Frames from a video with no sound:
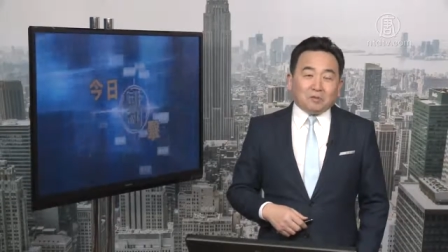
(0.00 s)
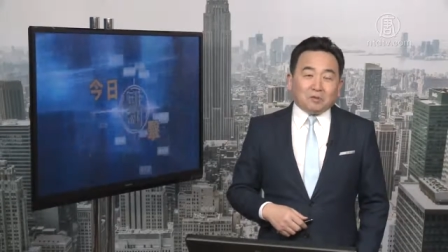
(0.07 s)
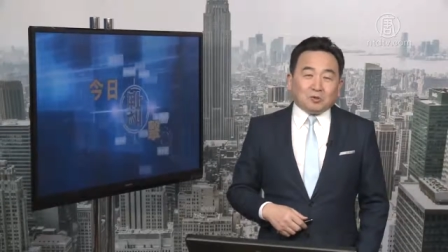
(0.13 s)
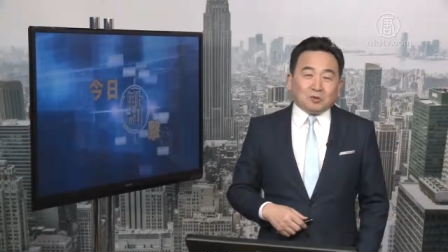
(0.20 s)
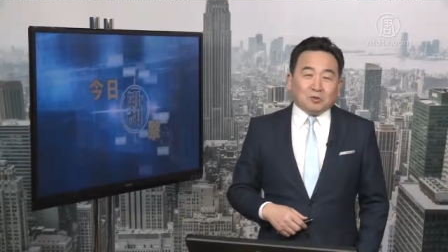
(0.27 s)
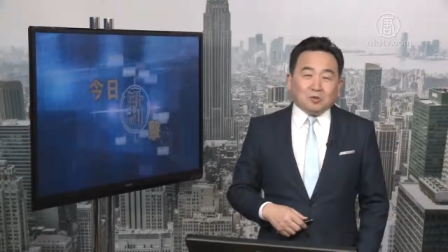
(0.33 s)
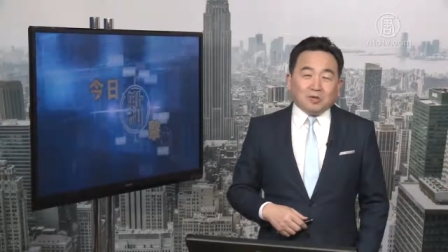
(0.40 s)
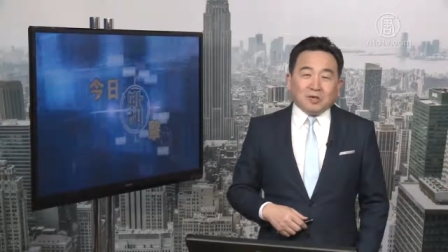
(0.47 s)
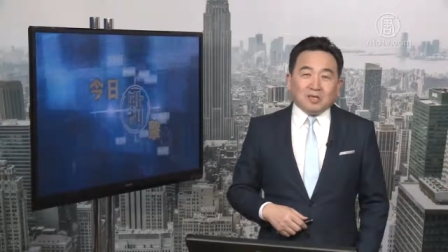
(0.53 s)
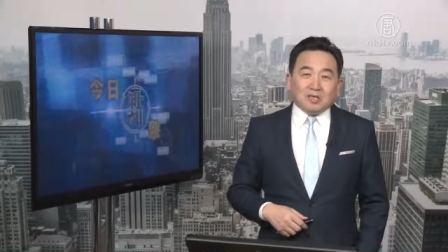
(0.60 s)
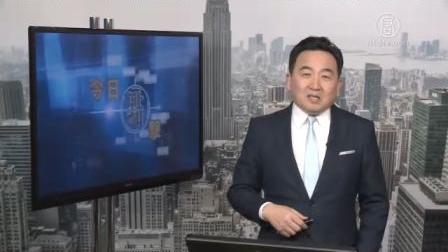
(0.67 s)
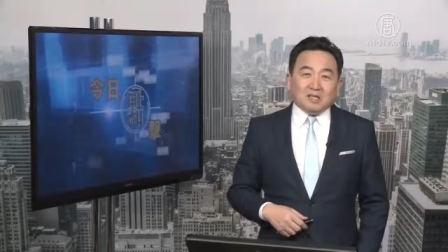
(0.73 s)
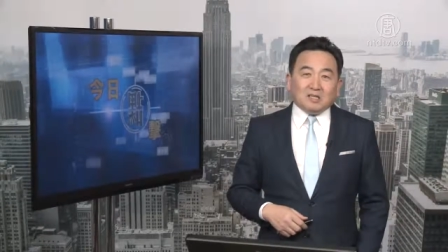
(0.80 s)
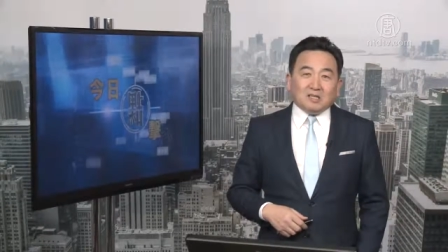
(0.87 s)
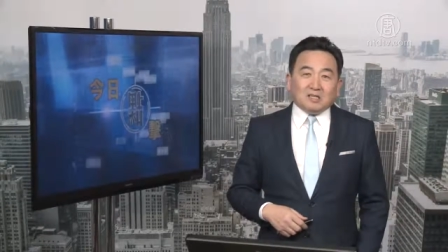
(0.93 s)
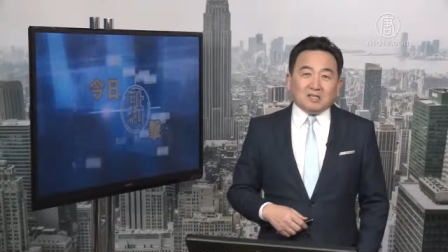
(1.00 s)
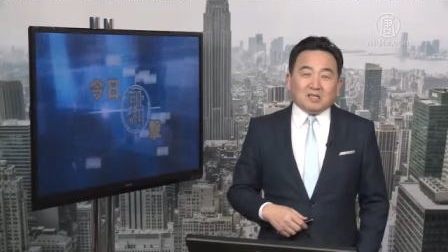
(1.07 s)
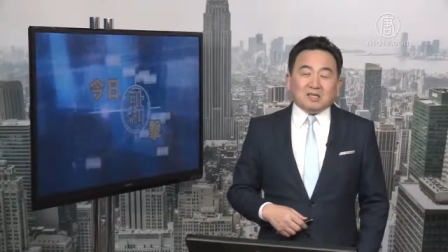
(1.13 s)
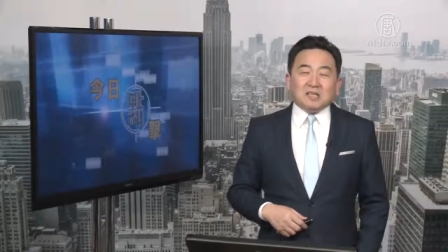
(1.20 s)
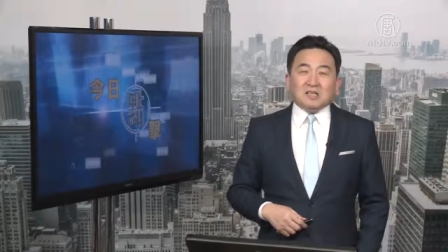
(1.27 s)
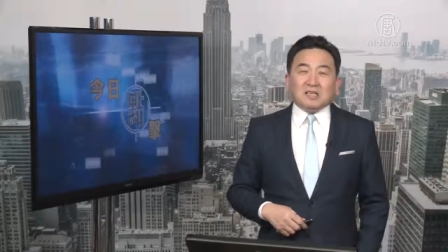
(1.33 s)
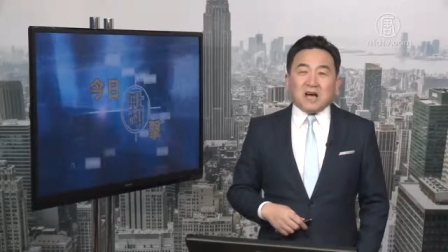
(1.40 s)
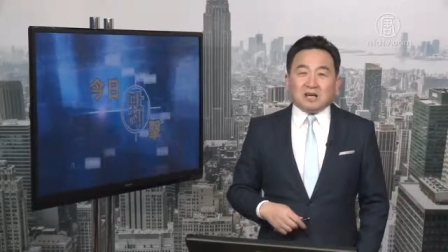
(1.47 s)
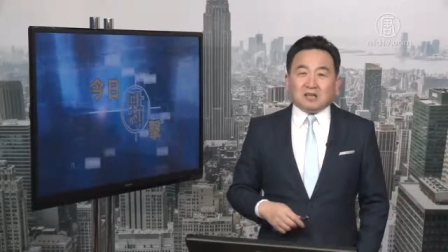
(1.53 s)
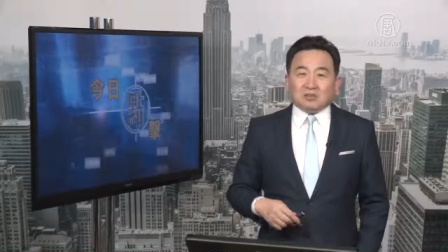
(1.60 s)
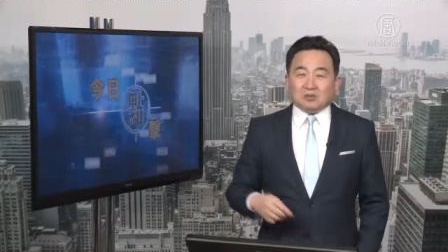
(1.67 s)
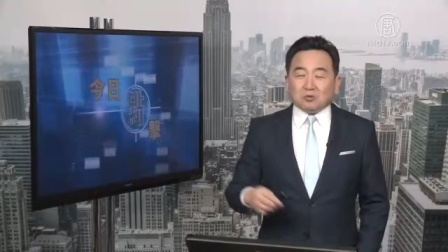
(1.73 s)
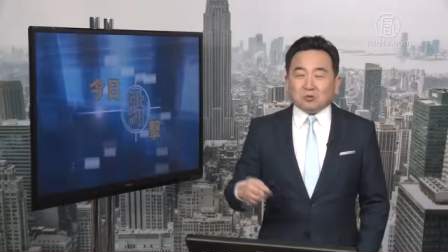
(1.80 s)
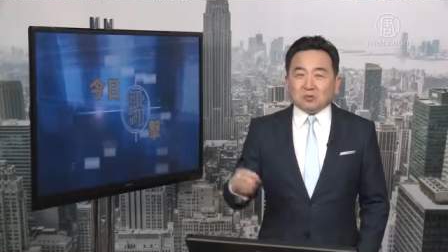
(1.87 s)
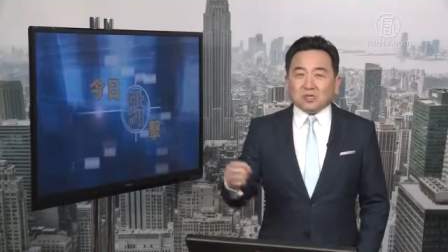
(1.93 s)
作为信仰
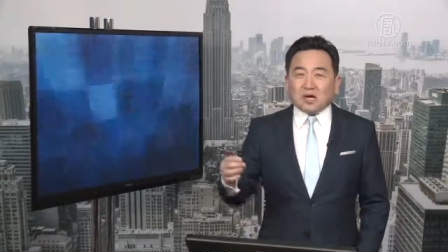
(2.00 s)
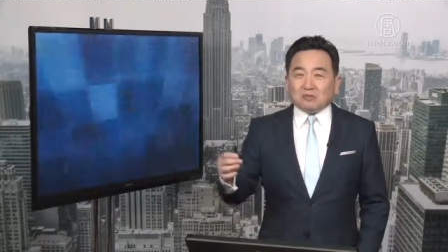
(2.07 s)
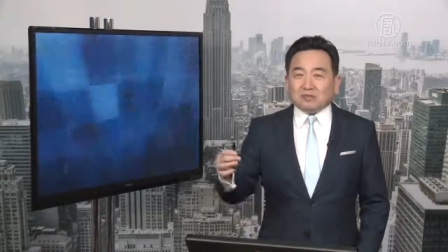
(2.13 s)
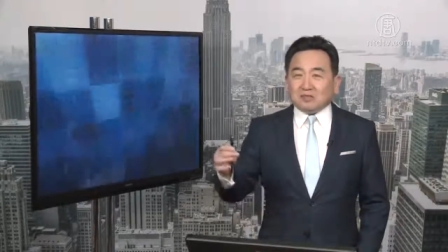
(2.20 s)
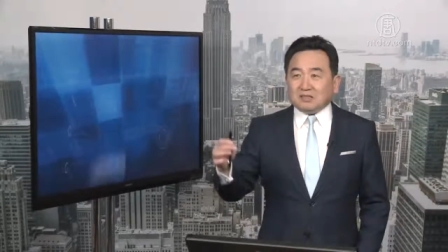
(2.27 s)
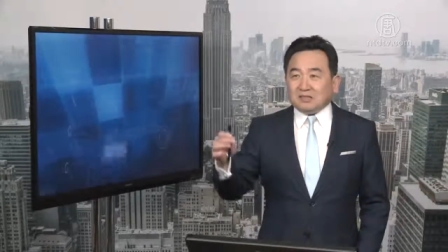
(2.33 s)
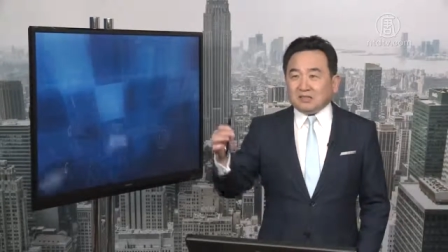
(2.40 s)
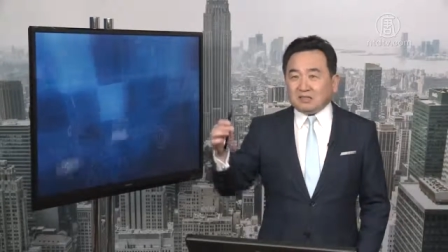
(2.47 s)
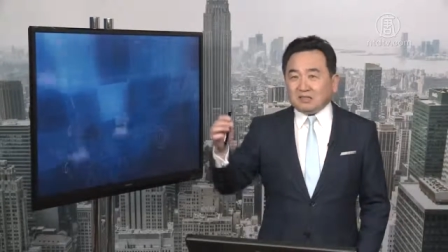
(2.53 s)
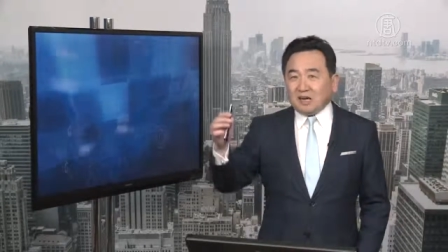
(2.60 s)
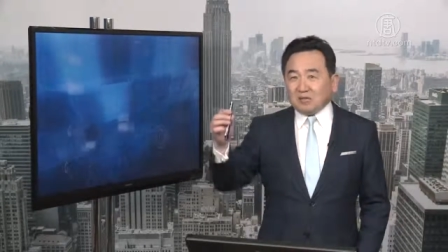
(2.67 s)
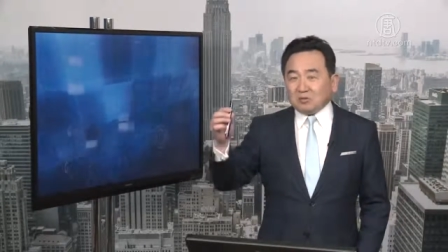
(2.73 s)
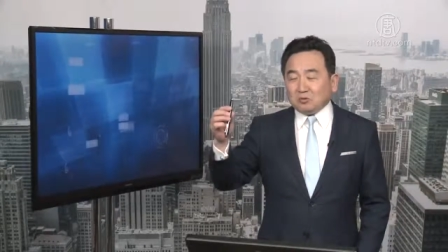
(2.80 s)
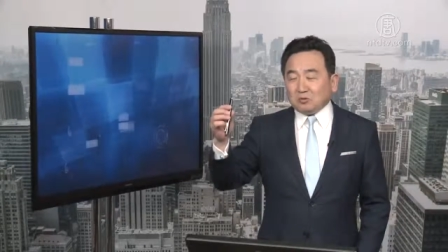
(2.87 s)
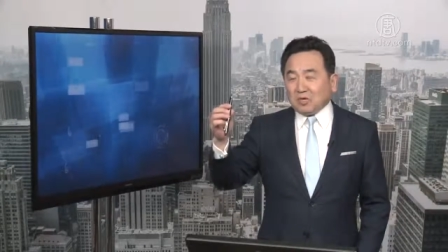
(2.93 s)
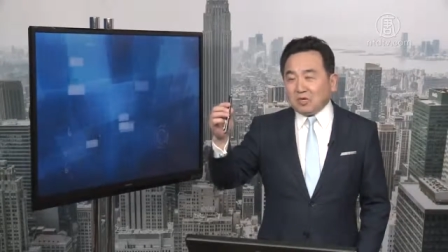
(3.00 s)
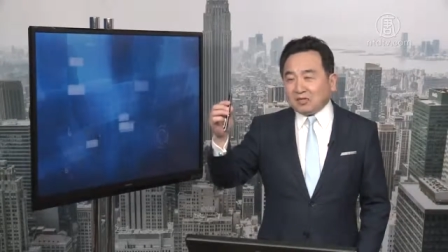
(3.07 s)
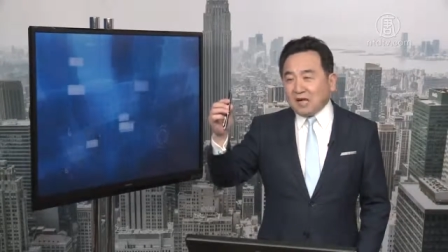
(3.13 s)
宗教的当中呢，